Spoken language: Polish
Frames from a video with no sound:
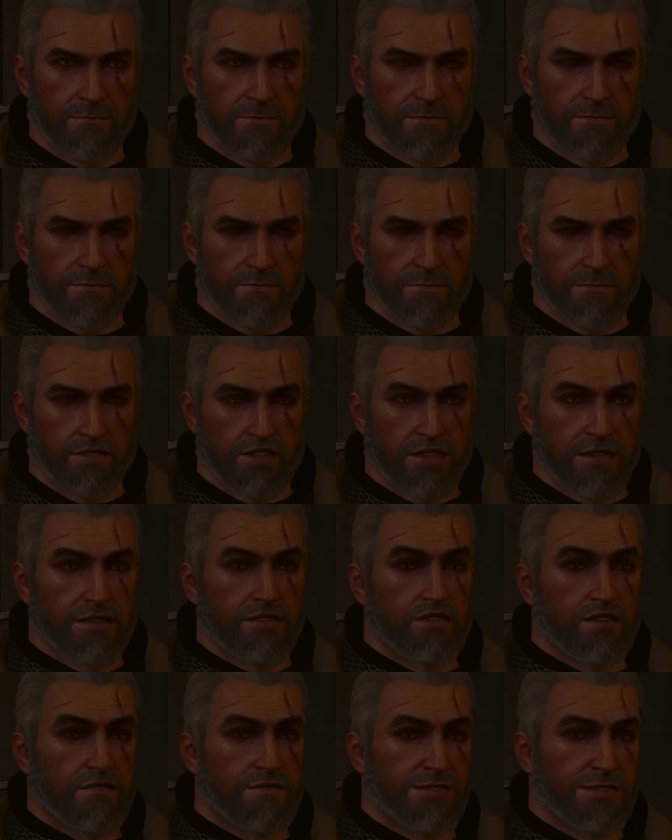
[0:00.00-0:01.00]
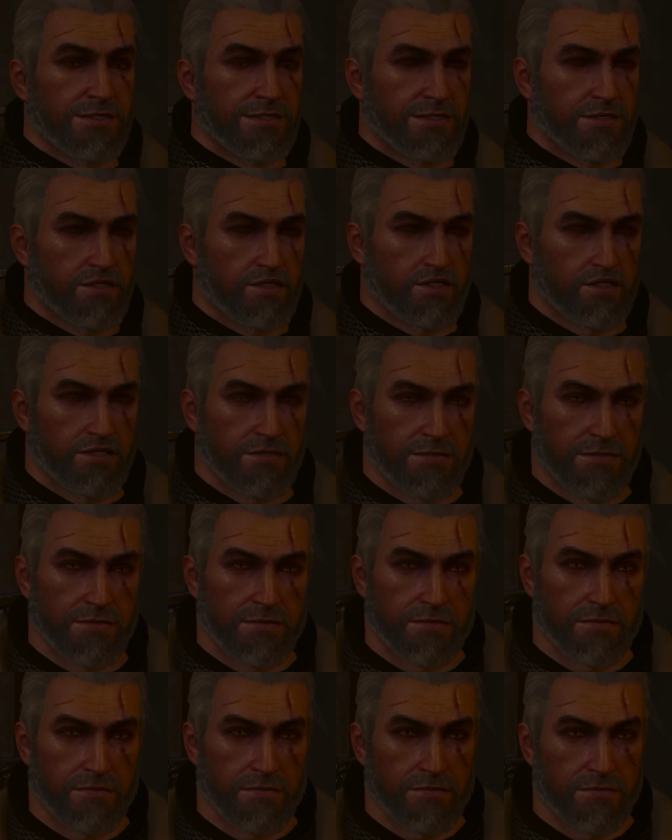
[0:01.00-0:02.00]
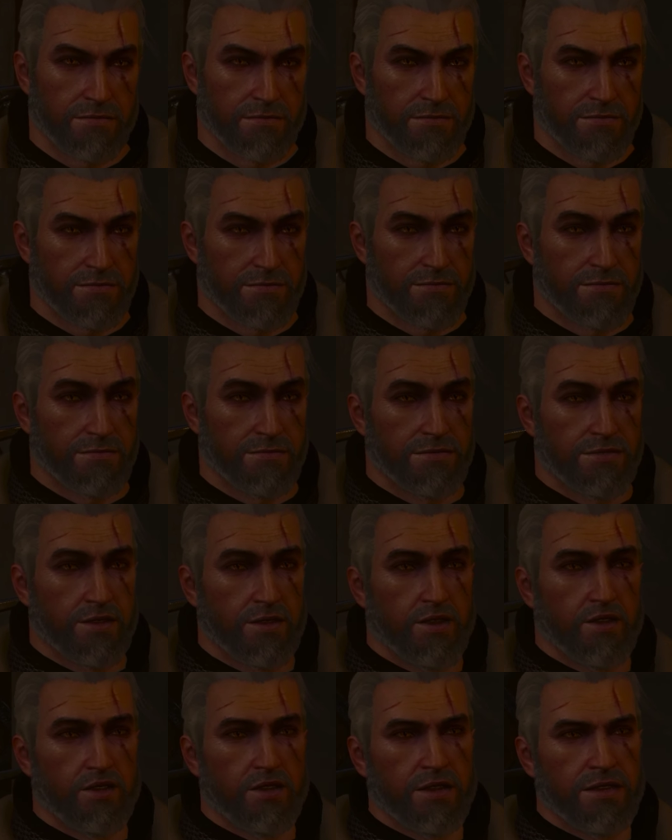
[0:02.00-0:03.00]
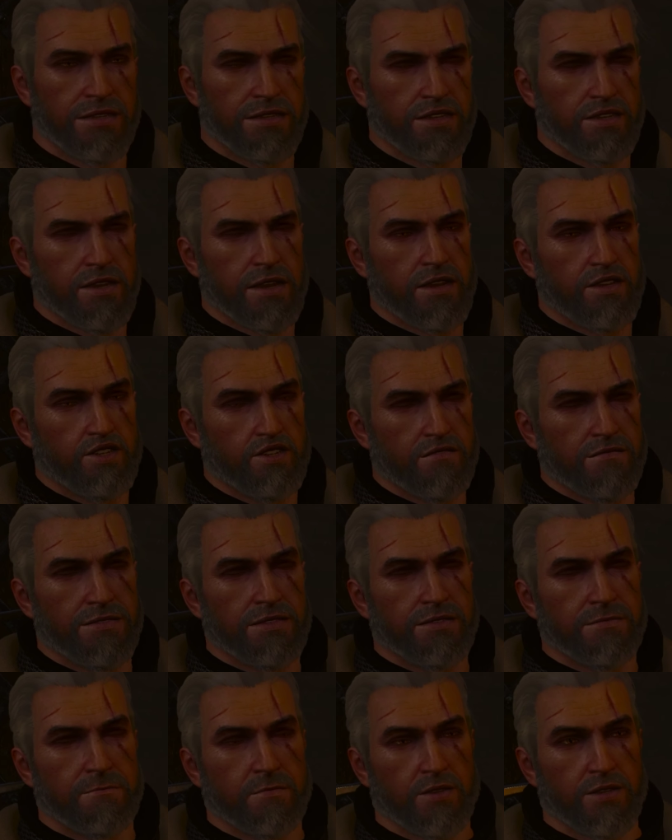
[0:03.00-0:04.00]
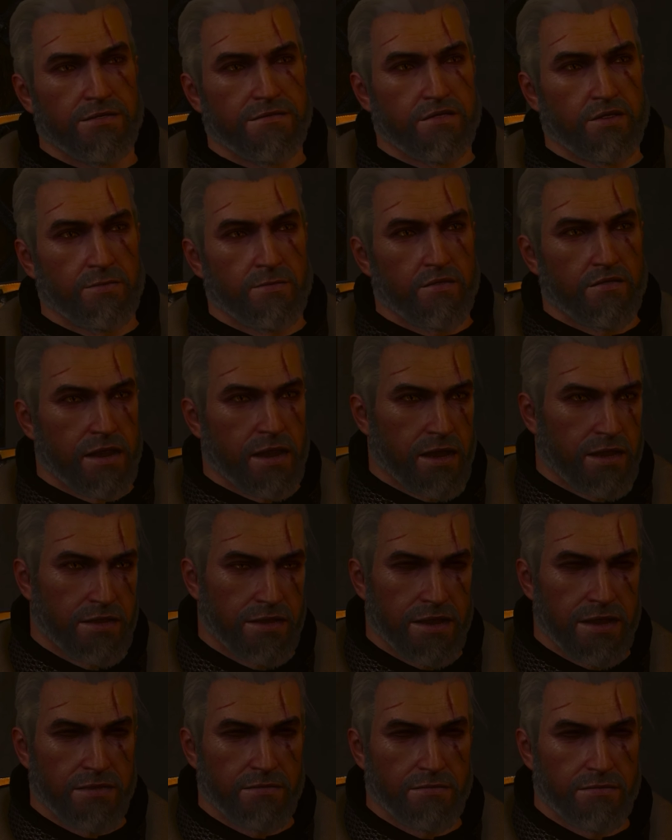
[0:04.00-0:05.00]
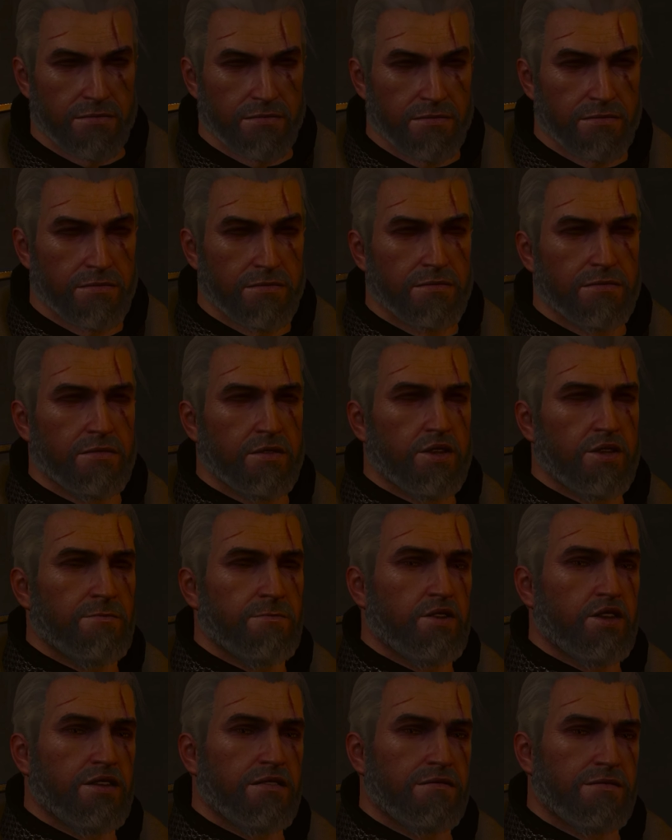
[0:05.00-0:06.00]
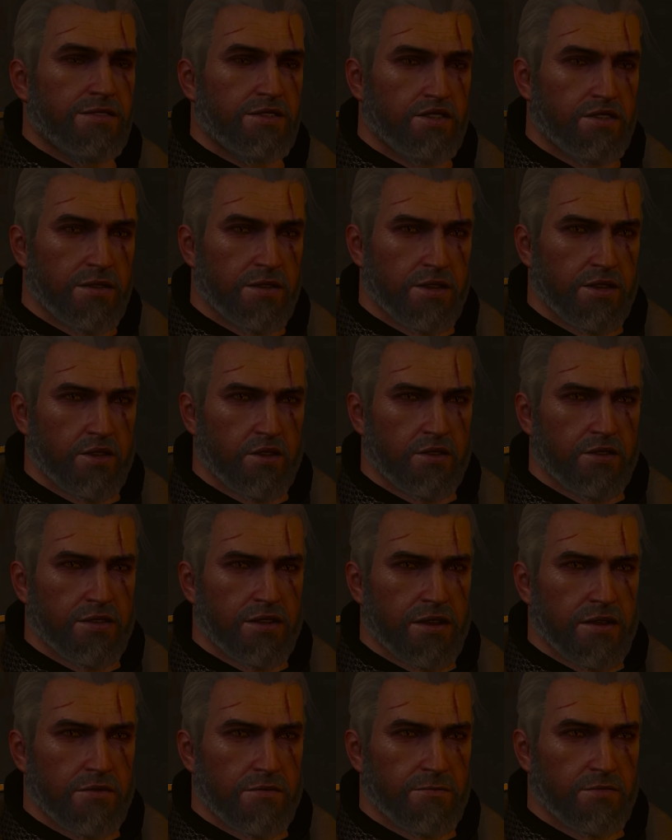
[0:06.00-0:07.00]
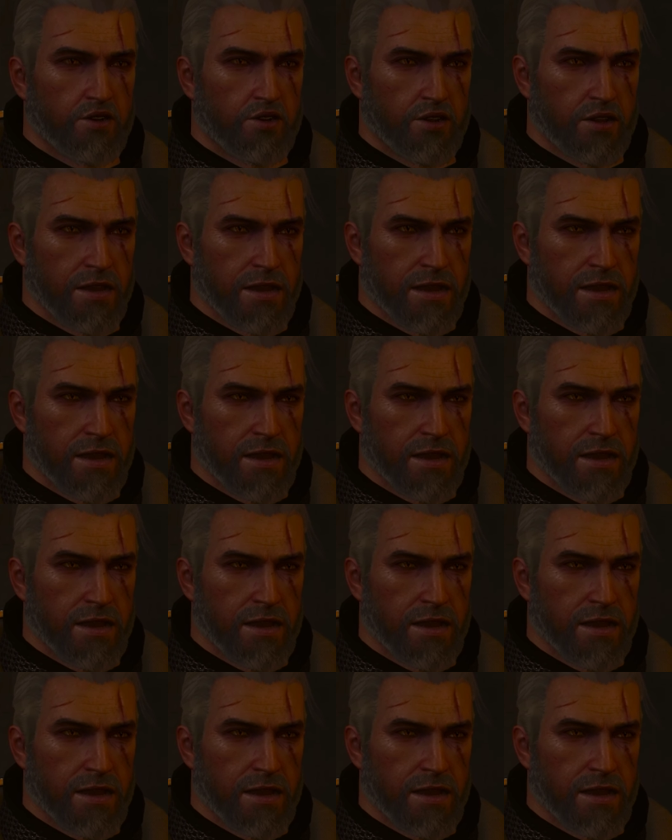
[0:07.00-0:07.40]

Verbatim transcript: Hmm, rzeczywiście. Skoro jesteś tak świetnie poinformowany, to może wiesz, kto ukradł mu